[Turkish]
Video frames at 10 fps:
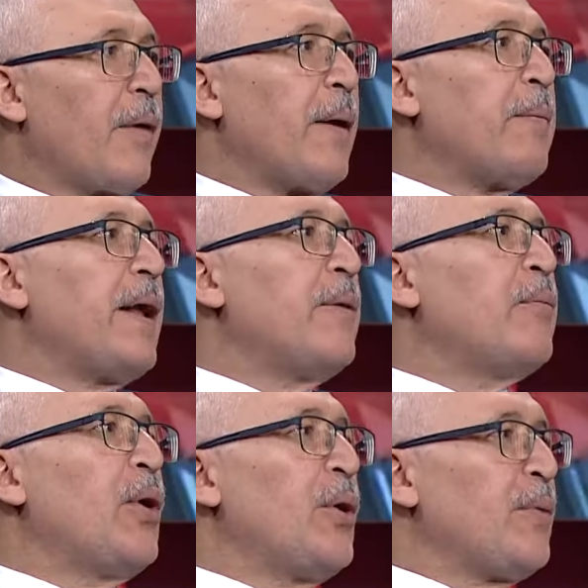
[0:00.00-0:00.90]
Ama benim
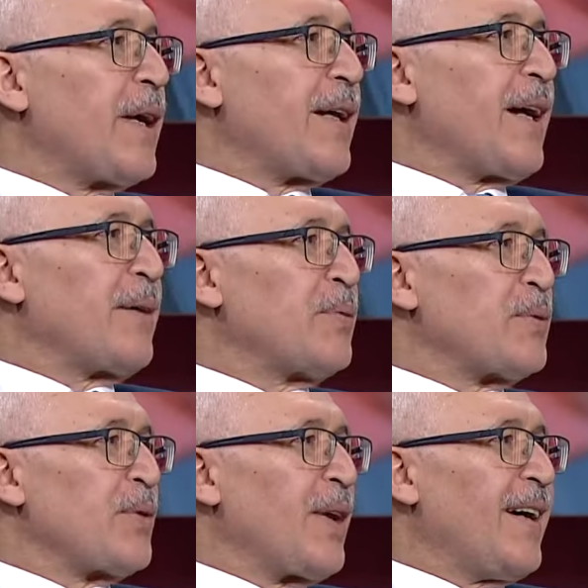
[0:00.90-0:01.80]
boyum kadar
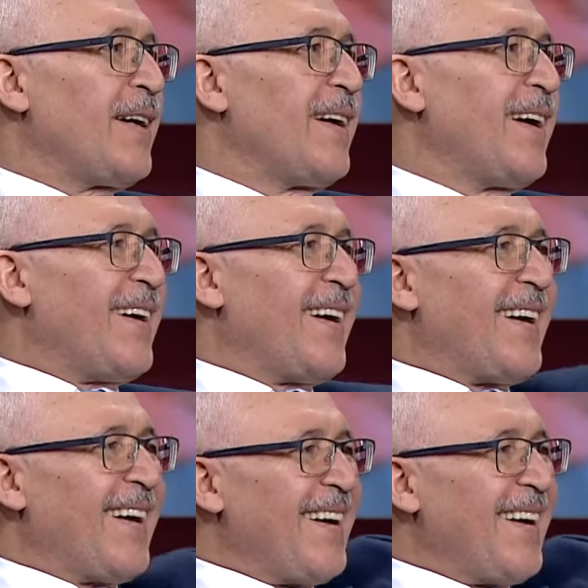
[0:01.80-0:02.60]
pusula. evet ya.